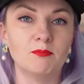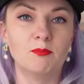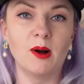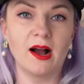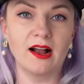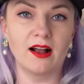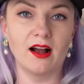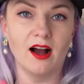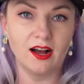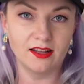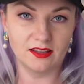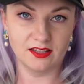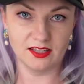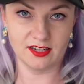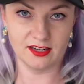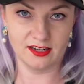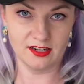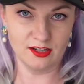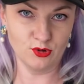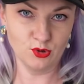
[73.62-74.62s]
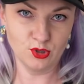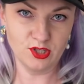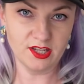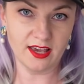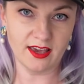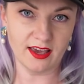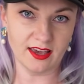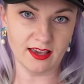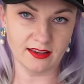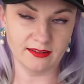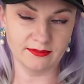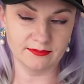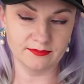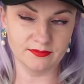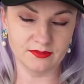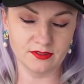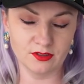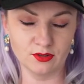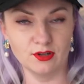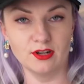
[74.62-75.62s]
богатых людей?
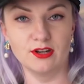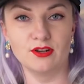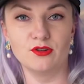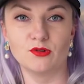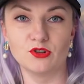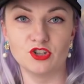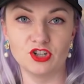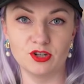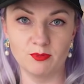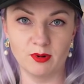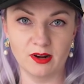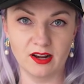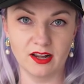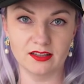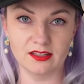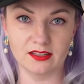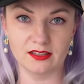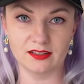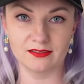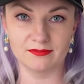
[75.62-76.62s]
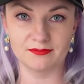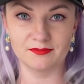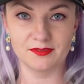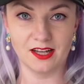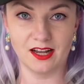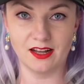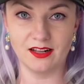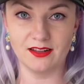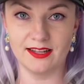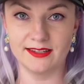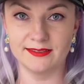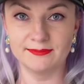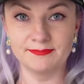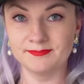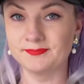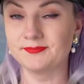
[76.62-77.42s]
Ну или не очень богатых, да ладно.